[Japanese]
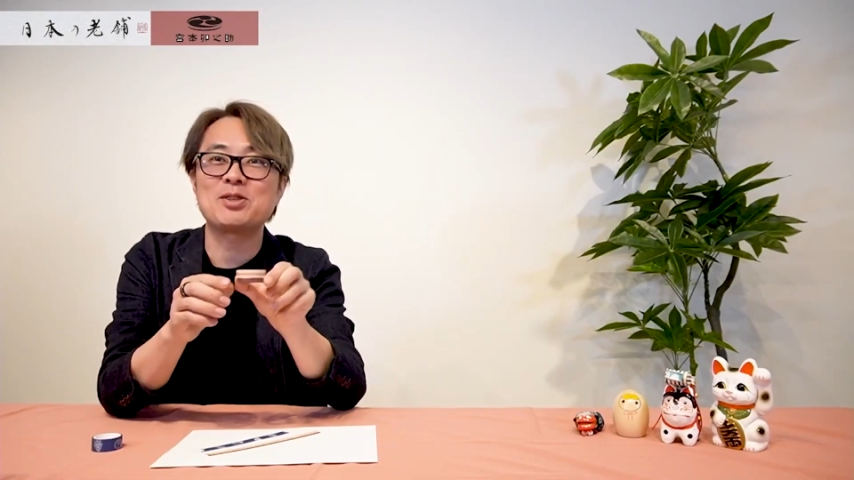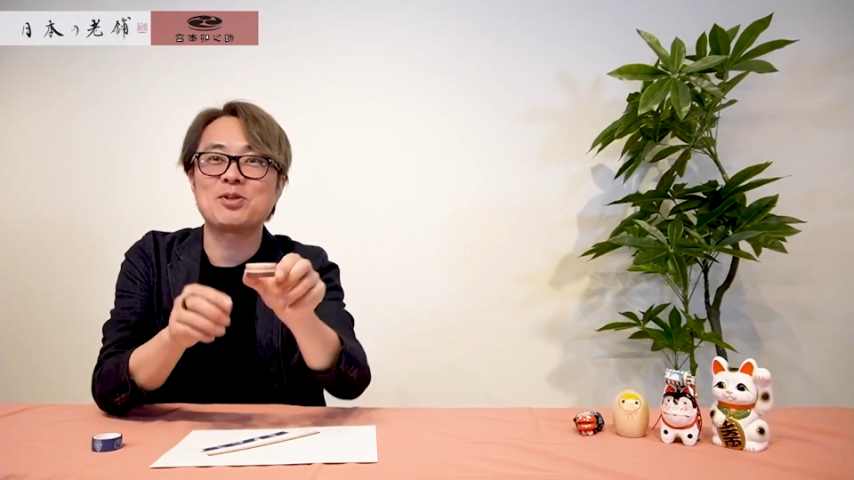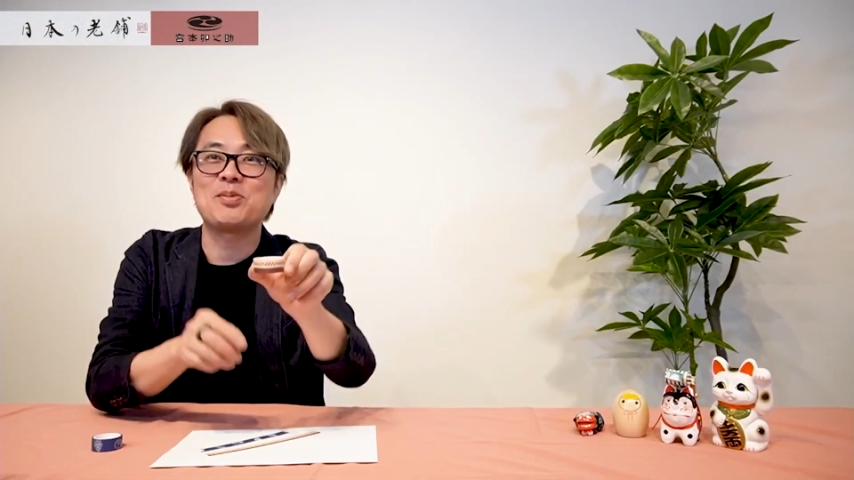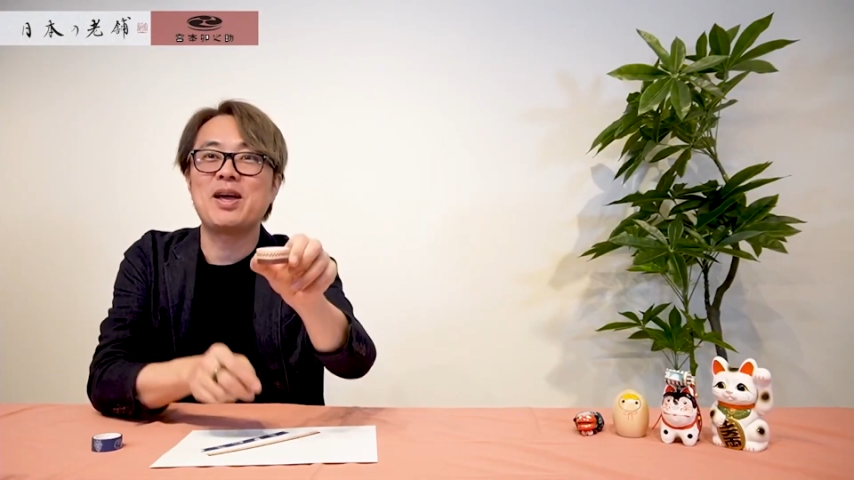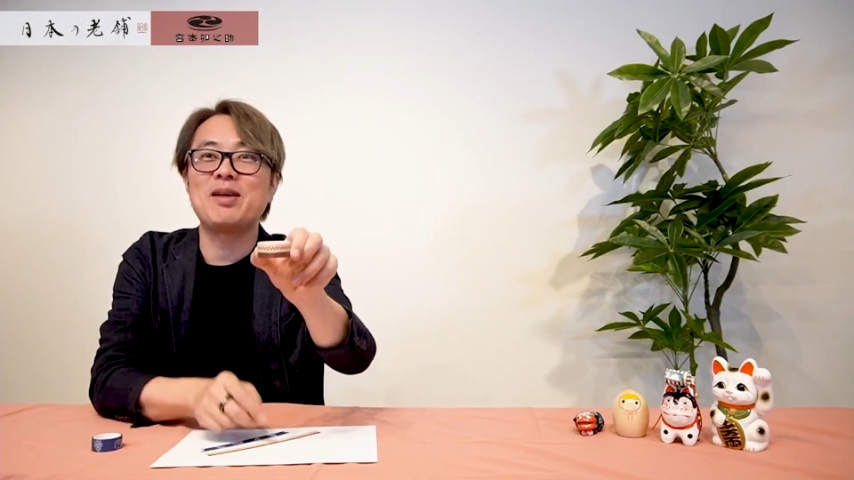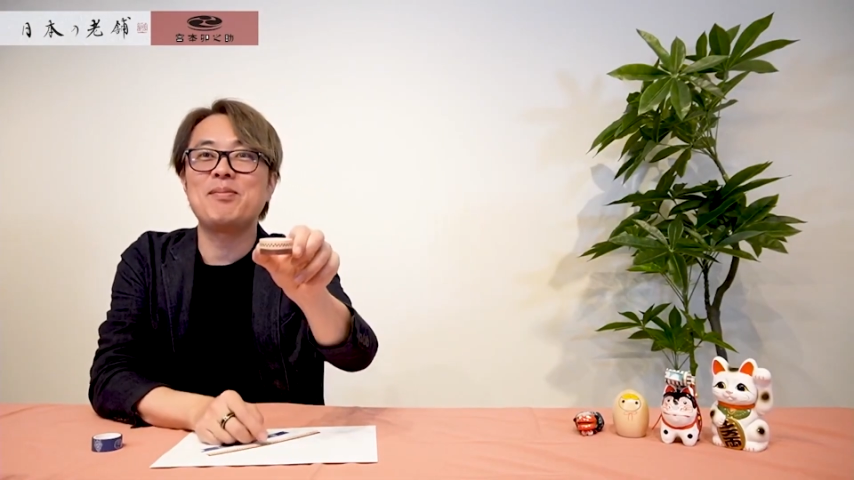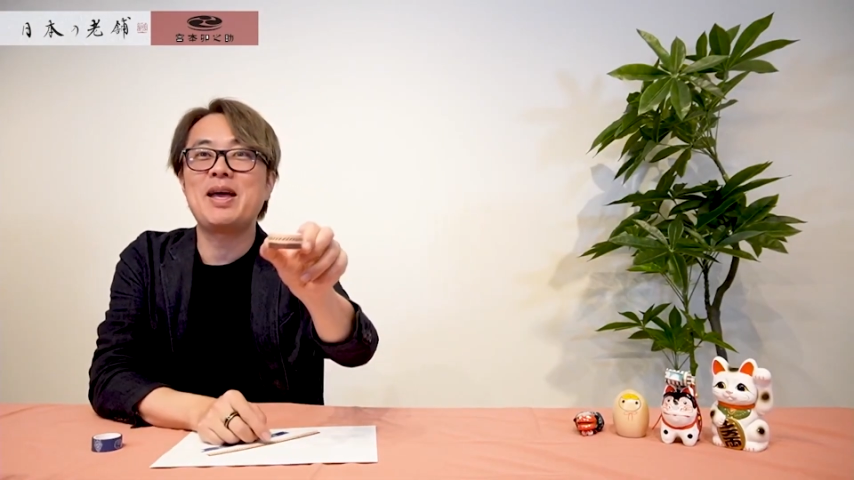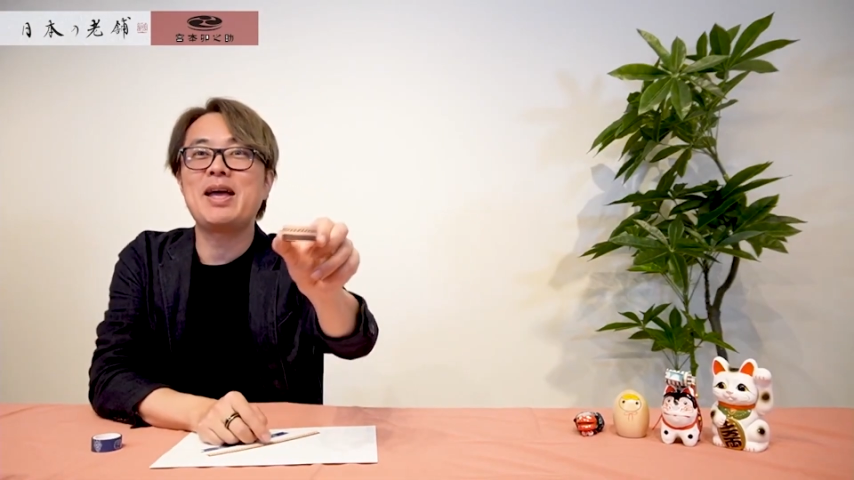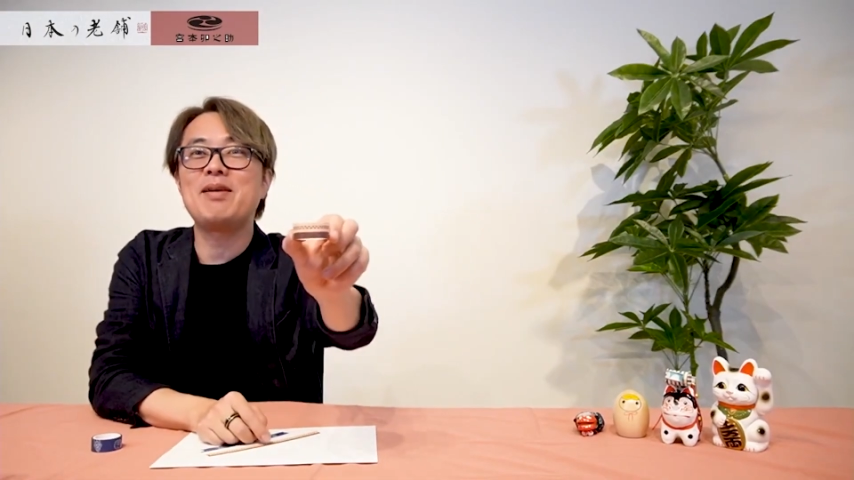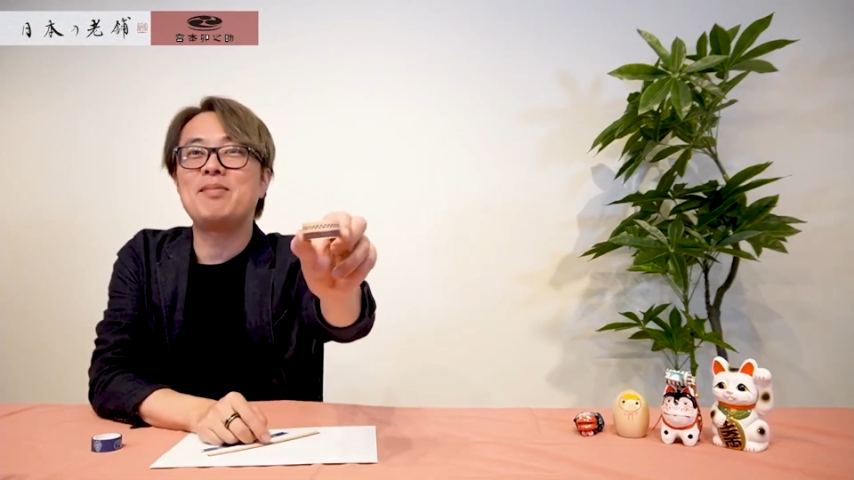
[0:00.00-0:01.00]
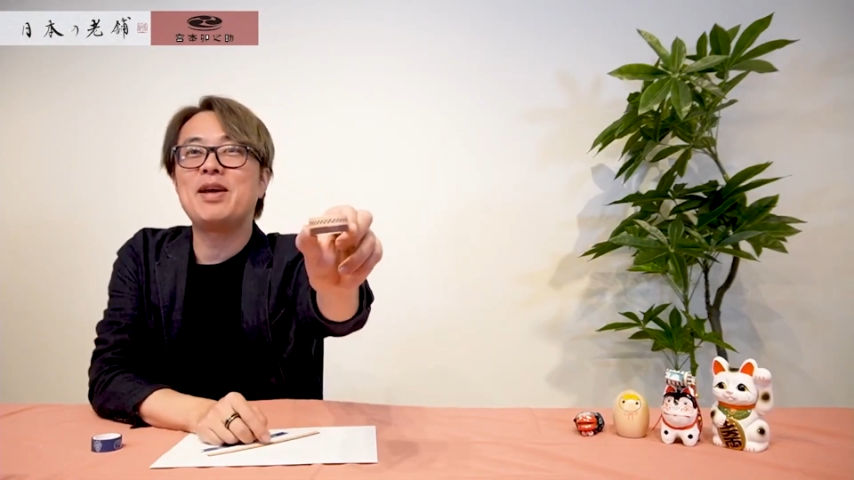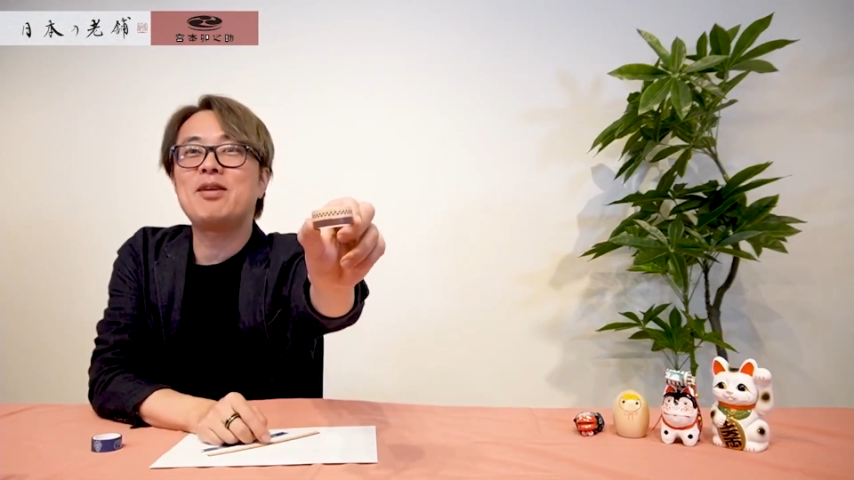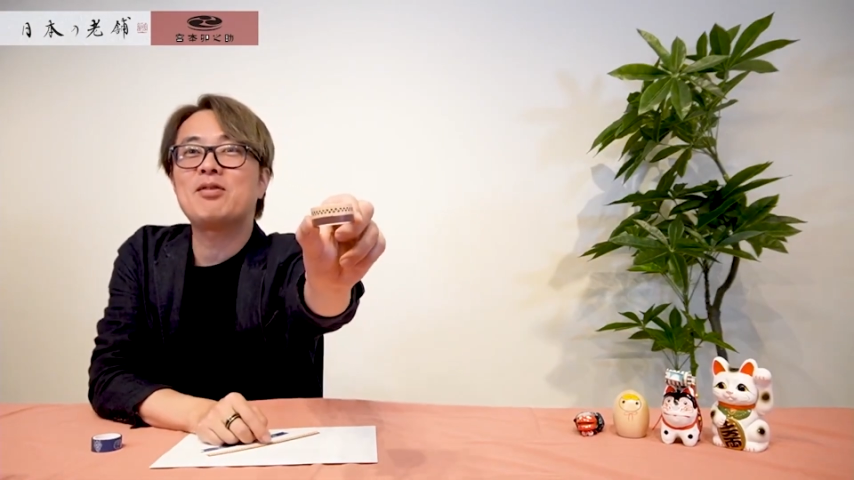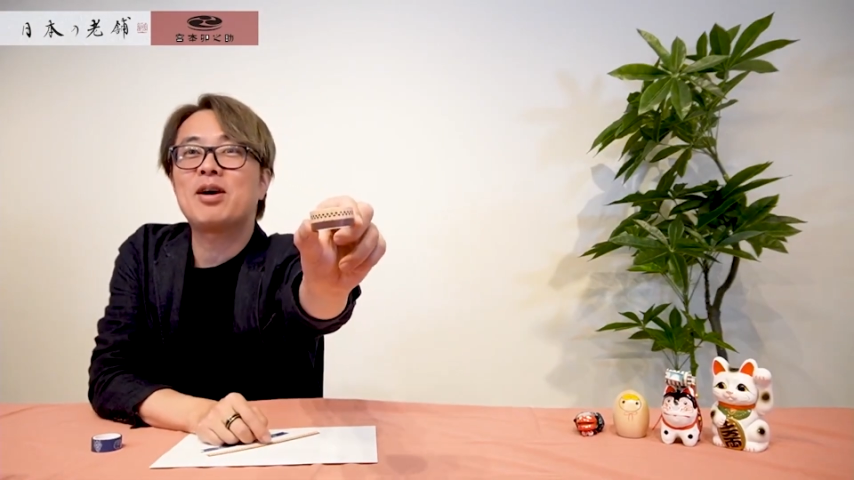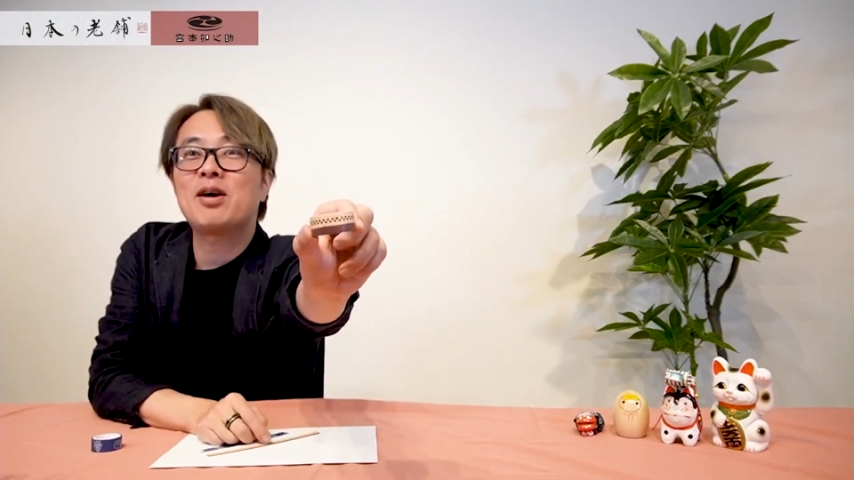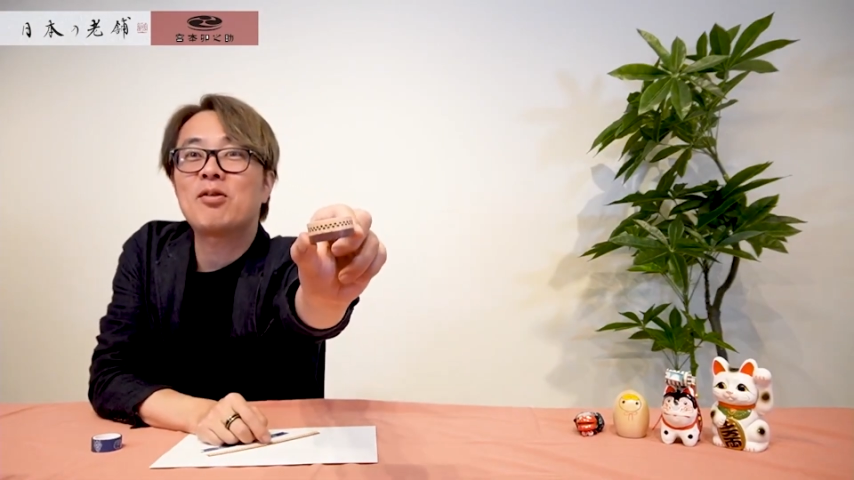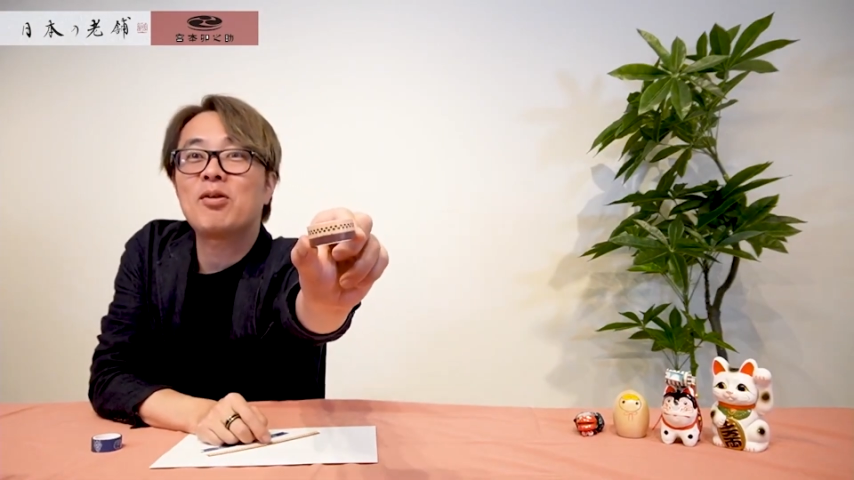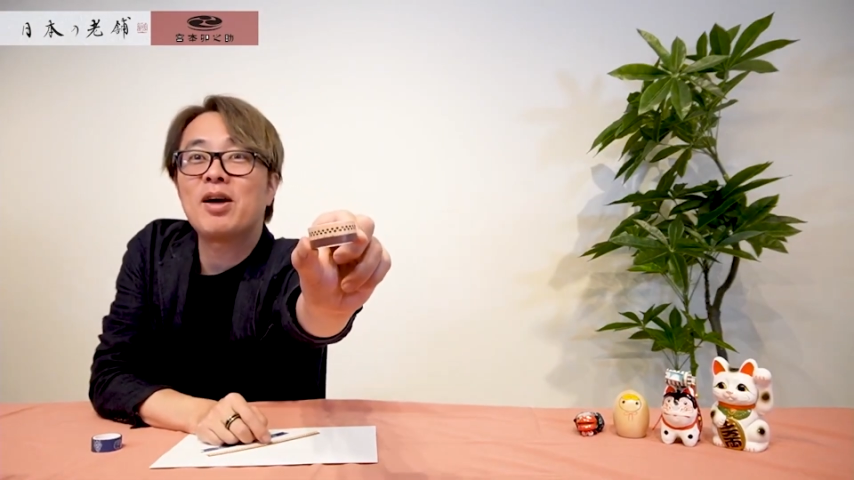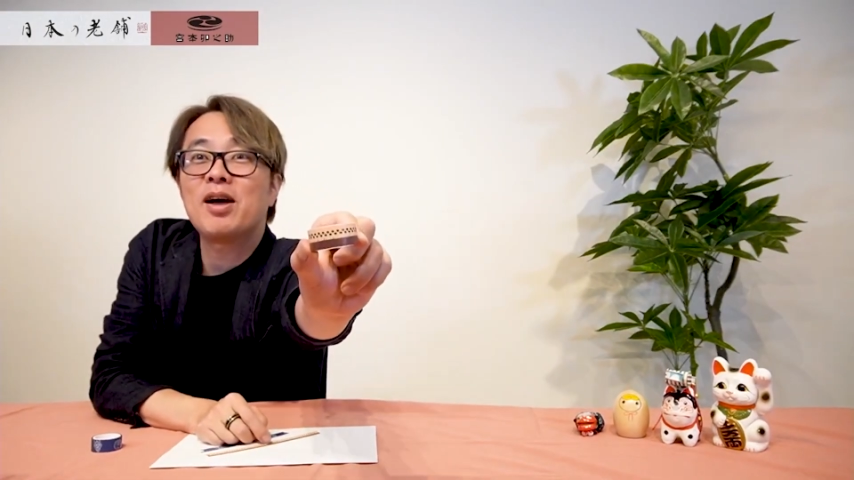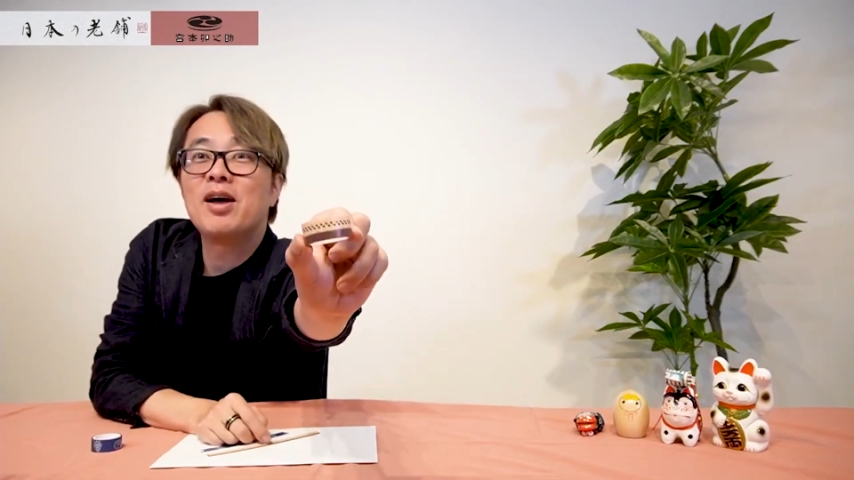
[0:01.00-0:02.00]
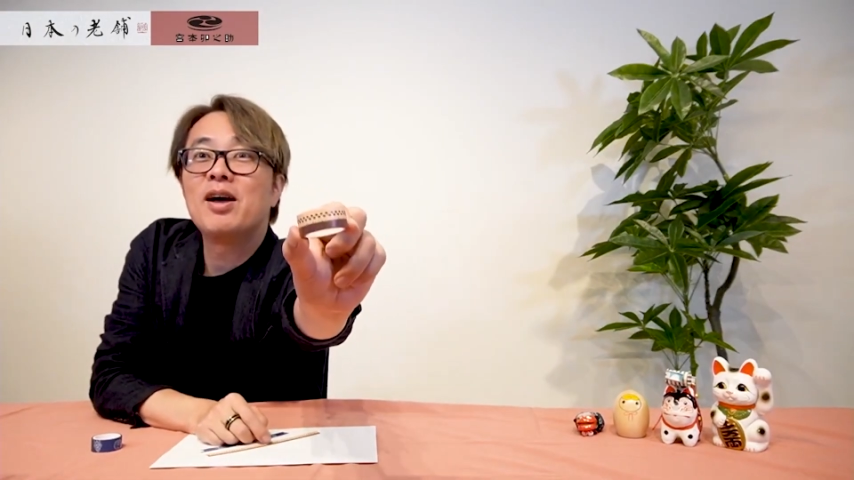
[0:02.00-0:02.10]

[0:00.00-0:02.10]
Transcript: ちょっと見え見え見えるかなこれ